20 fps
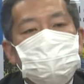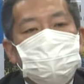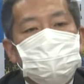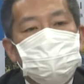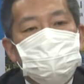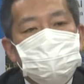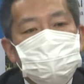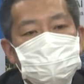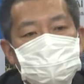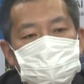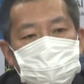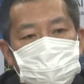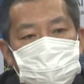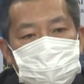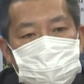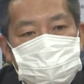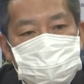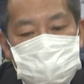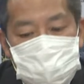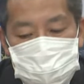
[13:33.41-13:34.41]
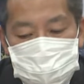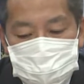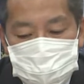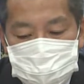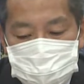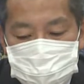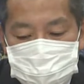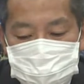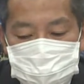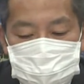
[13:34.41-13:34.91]
この運行ができたらと
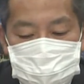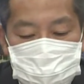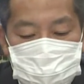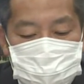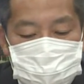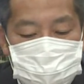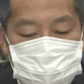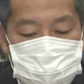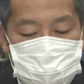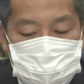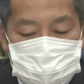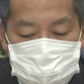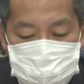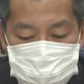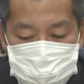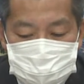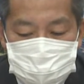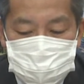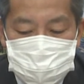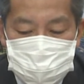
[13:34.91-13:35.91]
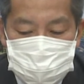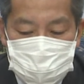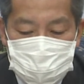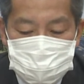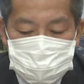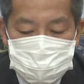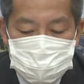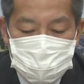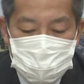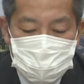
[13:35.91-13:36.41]
いうふうに思っています。また